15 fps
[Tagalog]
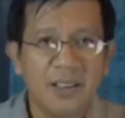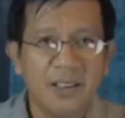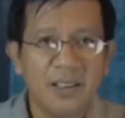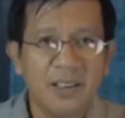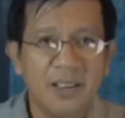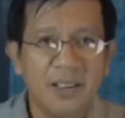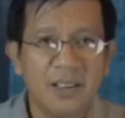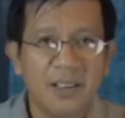
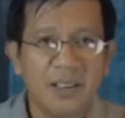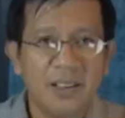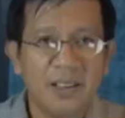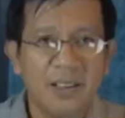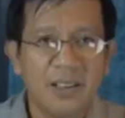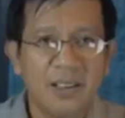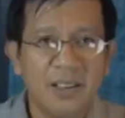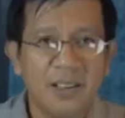Yun pong
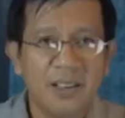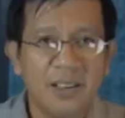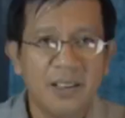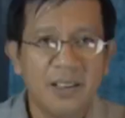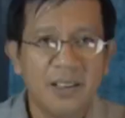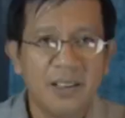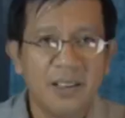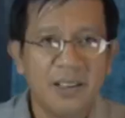mga
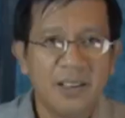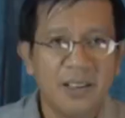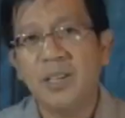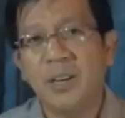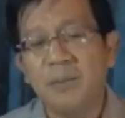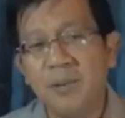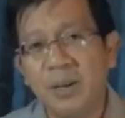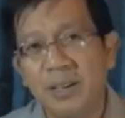
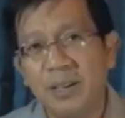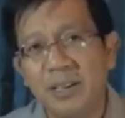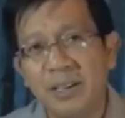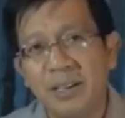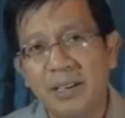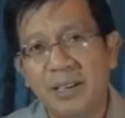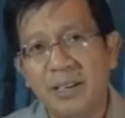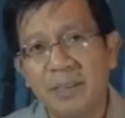summer
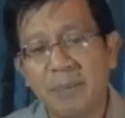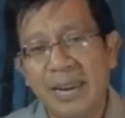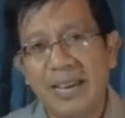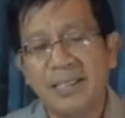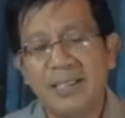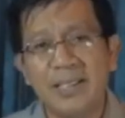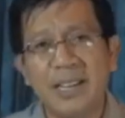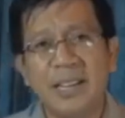uh,
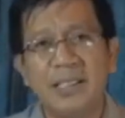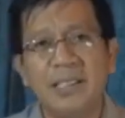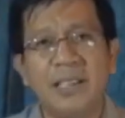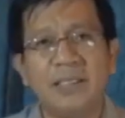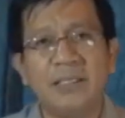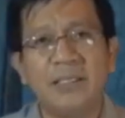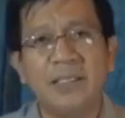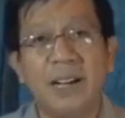plans
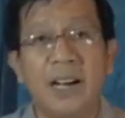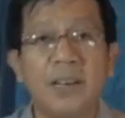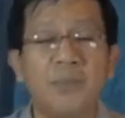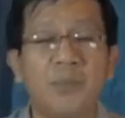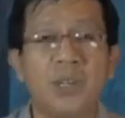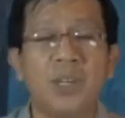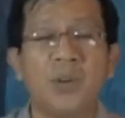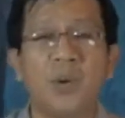natin. Gaya
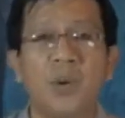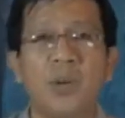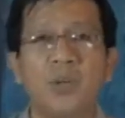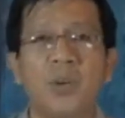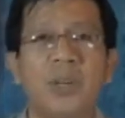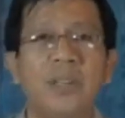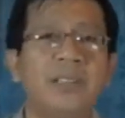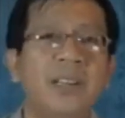po sa
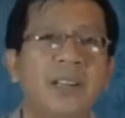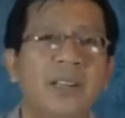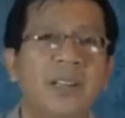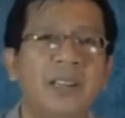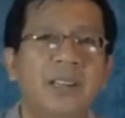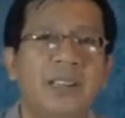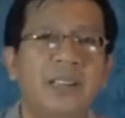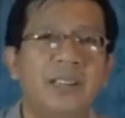Crossworld,
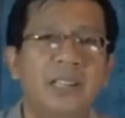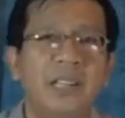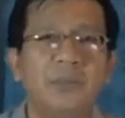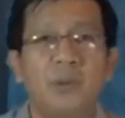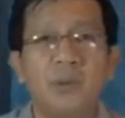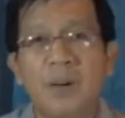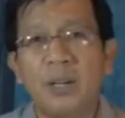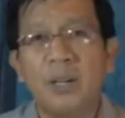hindi na
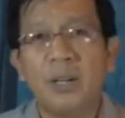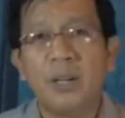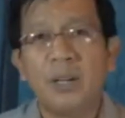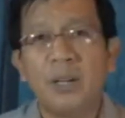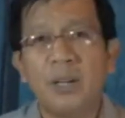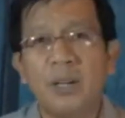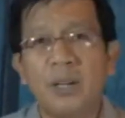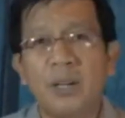po
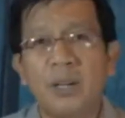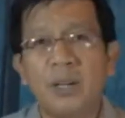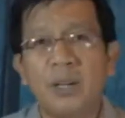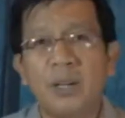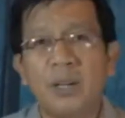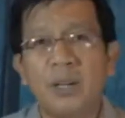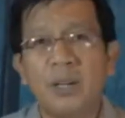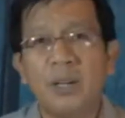matutuloy yung
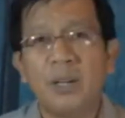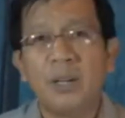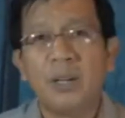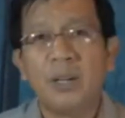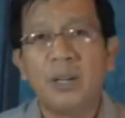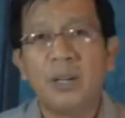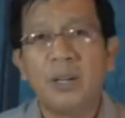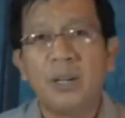aming mission
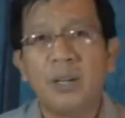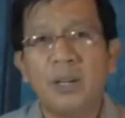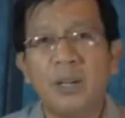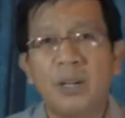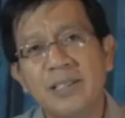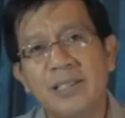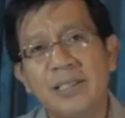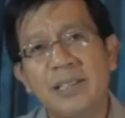
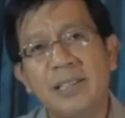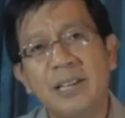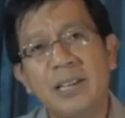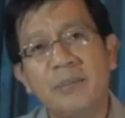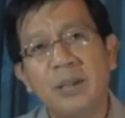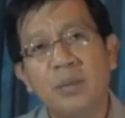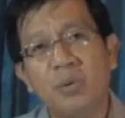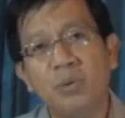conference, hindi na
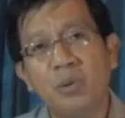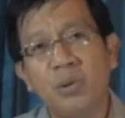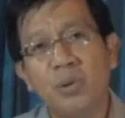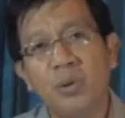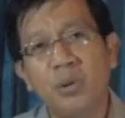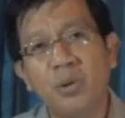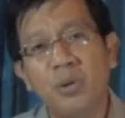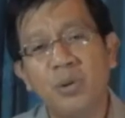rin
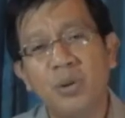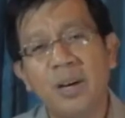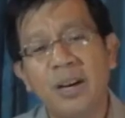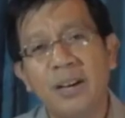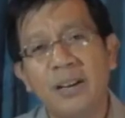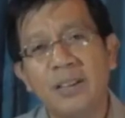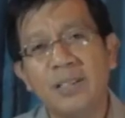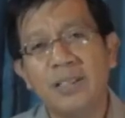matutuloy yung
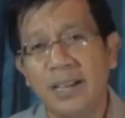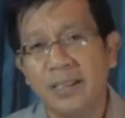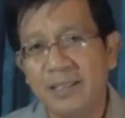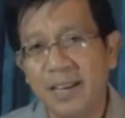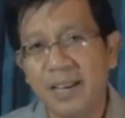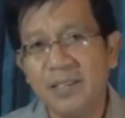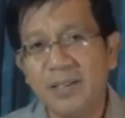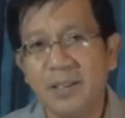uh,
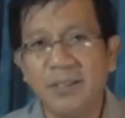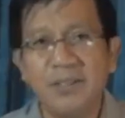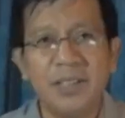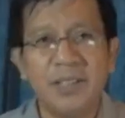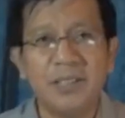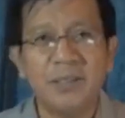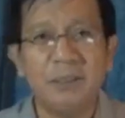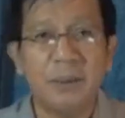sunrise
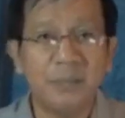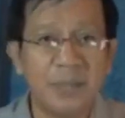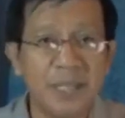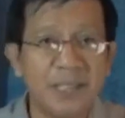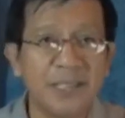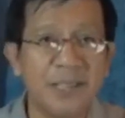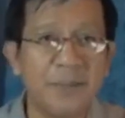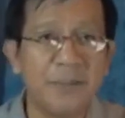service,
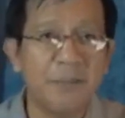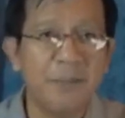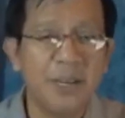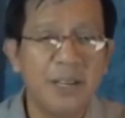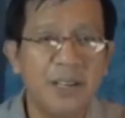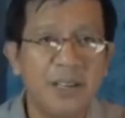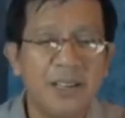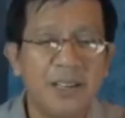baptism,
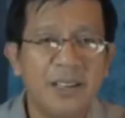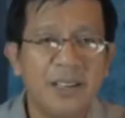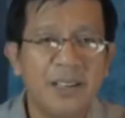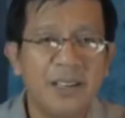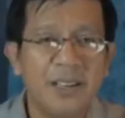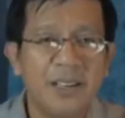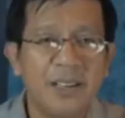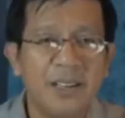
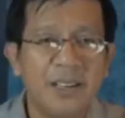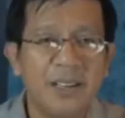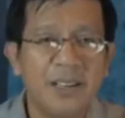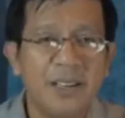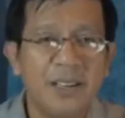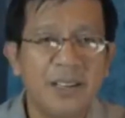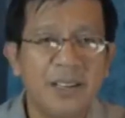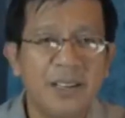and
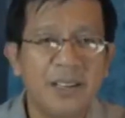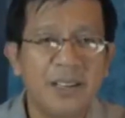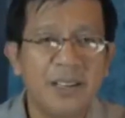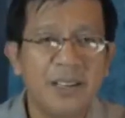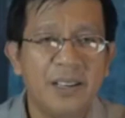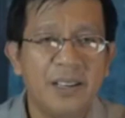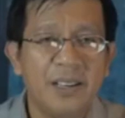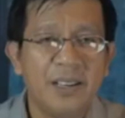uh, we have
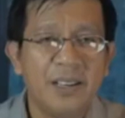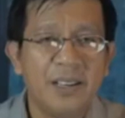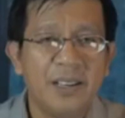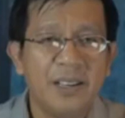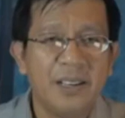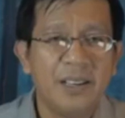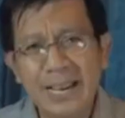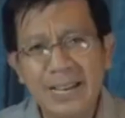a lot of
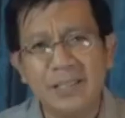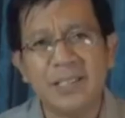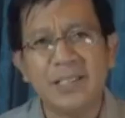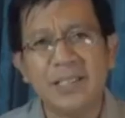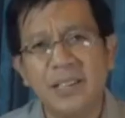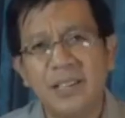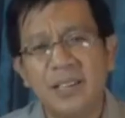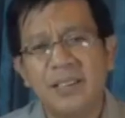
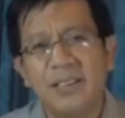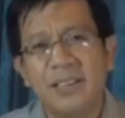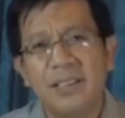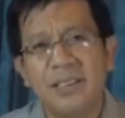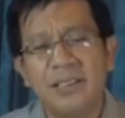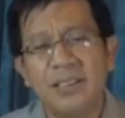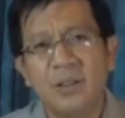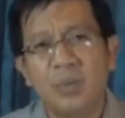plans
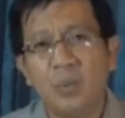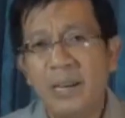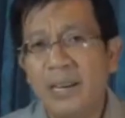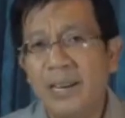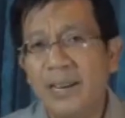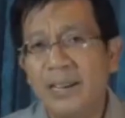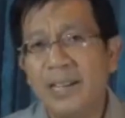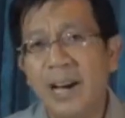that we
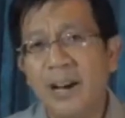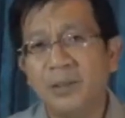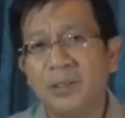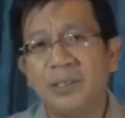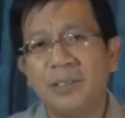laid out.